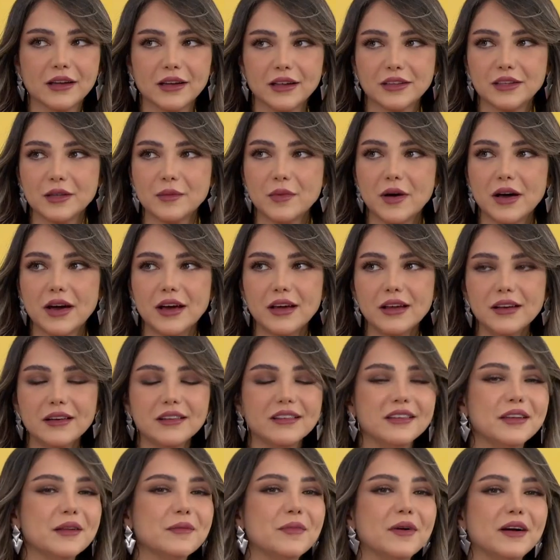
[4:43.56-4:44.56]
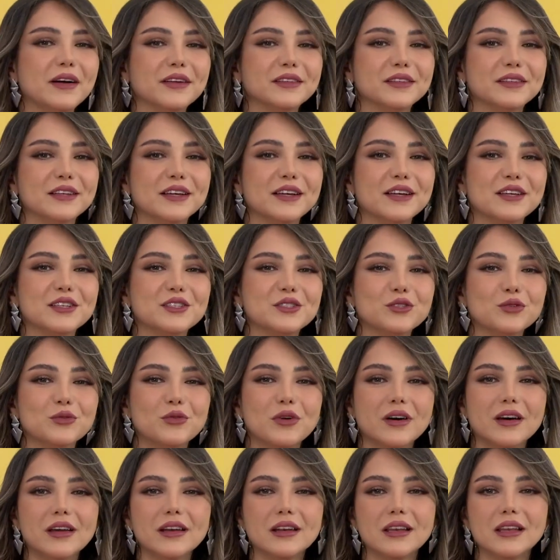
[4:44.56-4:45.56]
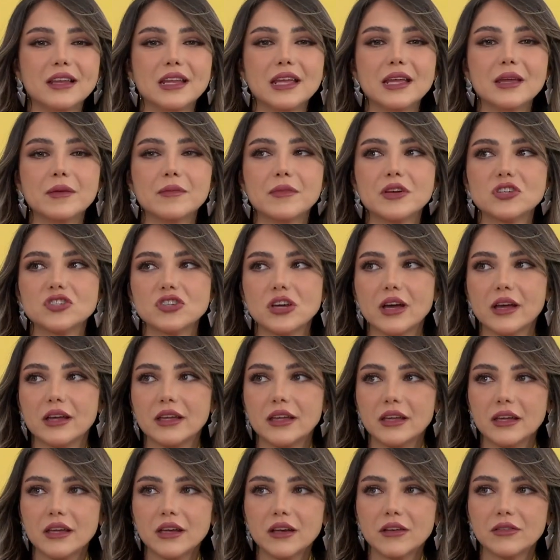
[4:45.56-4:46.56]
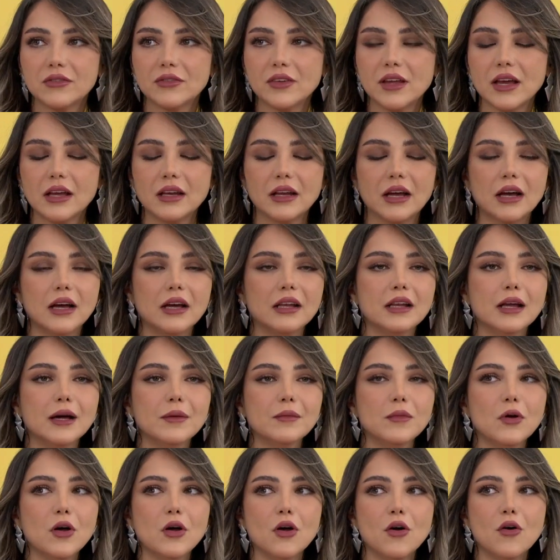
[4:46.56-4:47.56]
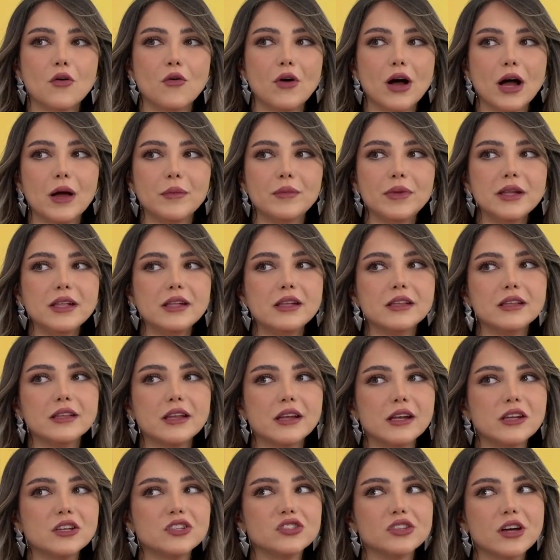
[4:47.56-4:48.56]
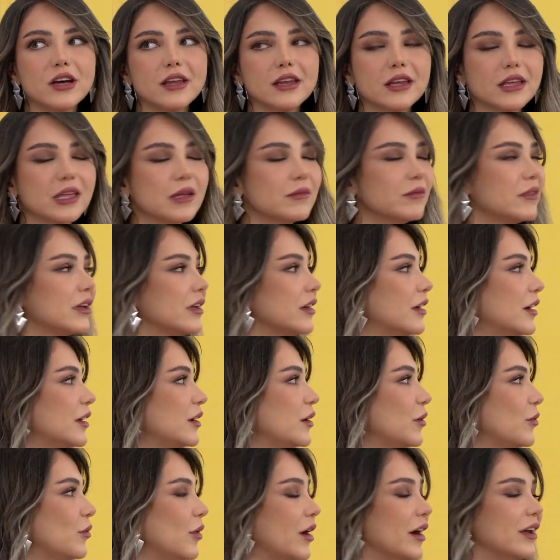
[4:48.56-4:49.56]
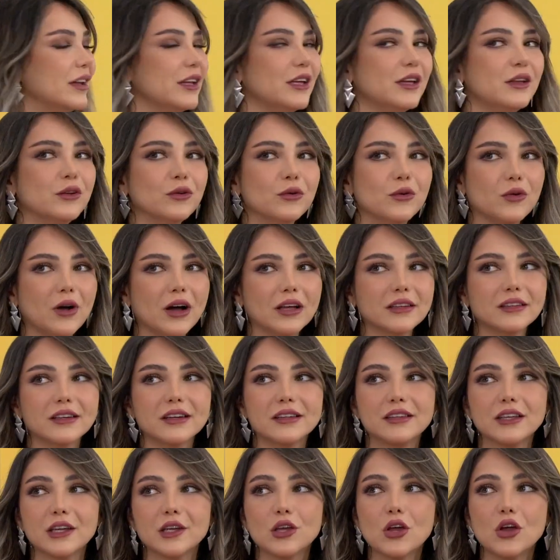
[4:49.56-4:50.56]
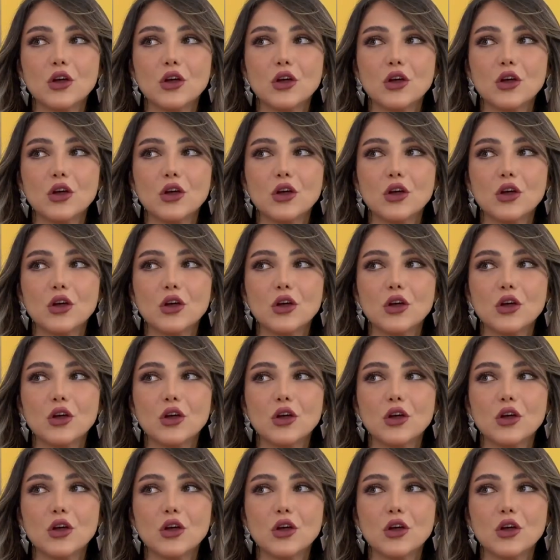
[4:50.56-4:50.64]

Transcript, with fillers: اختبار لبعض الصور لمشاهير في العالم وحابين اننا نشارك يمكن انا وحنين وحضرتك